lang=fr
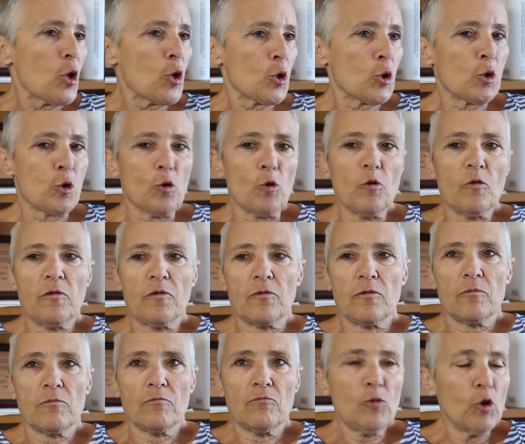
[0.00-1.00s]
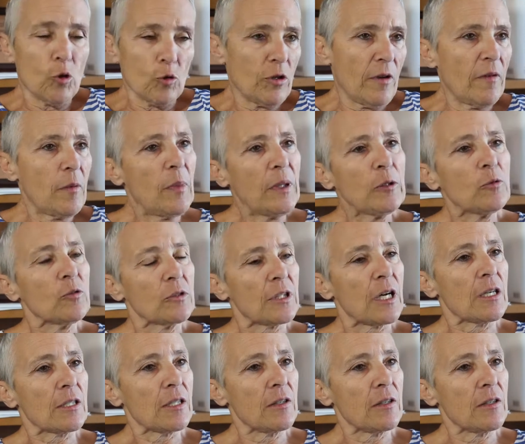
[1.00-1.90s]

sauf... Non, il n'y avait pas de contrat,